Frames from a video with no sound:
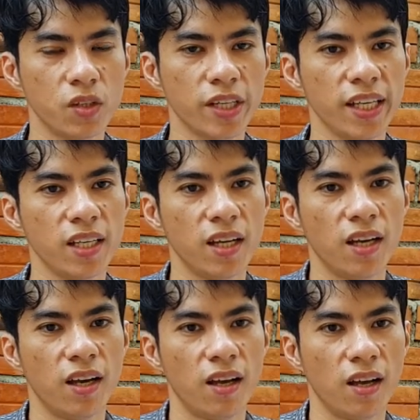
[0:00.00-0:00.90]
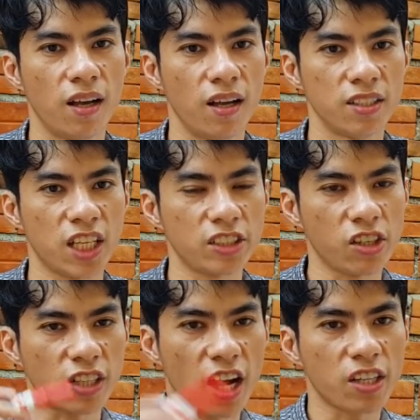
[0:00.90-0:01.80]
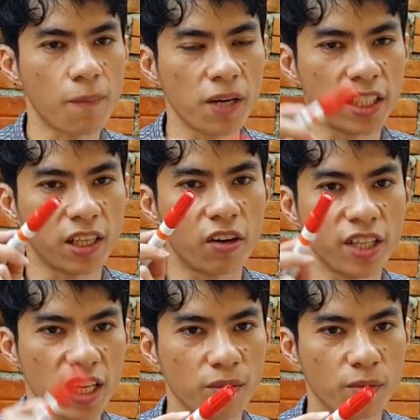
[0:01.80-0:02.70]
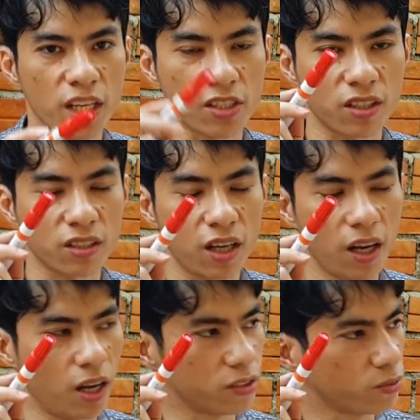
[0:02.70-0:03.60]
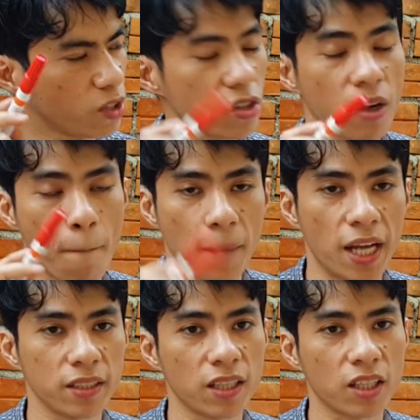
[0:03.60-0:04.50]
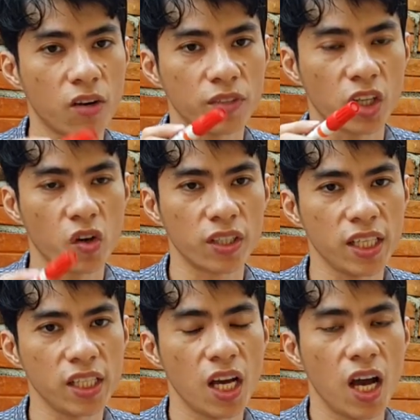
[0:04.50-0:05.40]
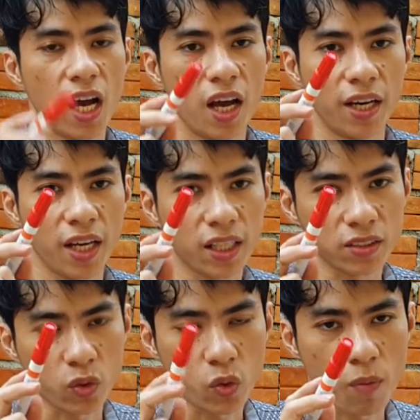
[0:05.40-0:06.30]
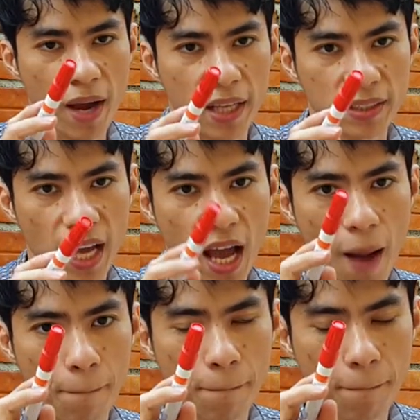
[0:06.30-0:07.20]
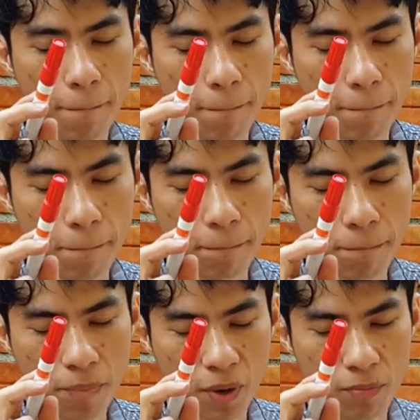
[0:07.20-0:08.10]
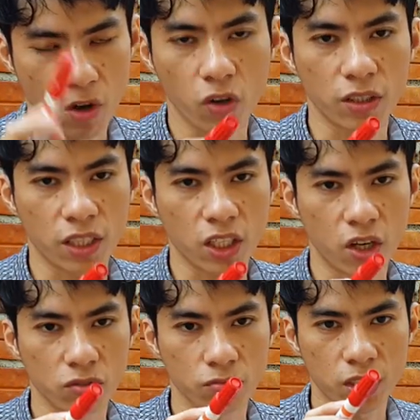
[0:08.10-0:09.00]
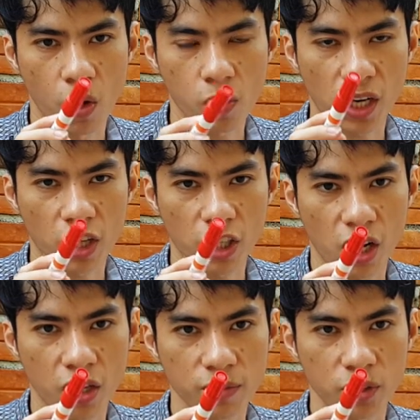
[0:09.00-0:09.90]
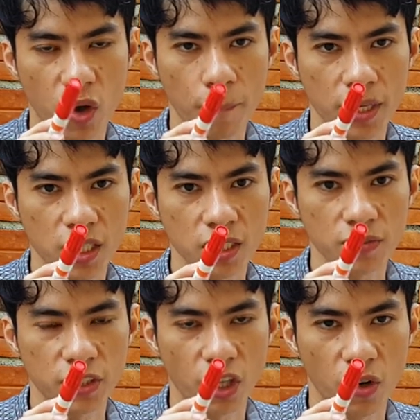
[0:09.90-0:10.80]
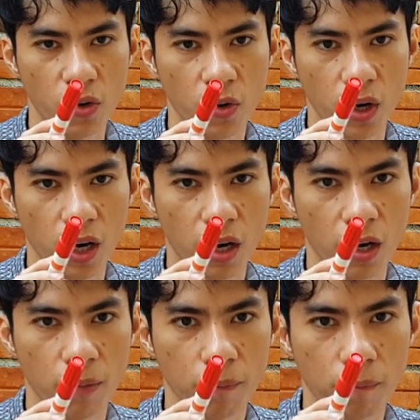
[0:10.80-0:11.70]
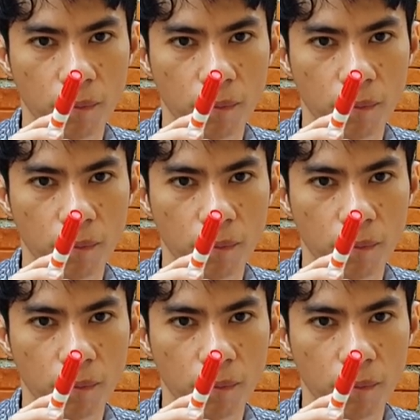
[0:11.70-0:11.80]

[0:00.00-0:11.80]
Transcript: ok chẳng chẳng ra complain nào nha click ở uh, xong tôi comment nâng nông video này nâng từ tua ban ca up promote nâng nông video krai krai và to pi video uh,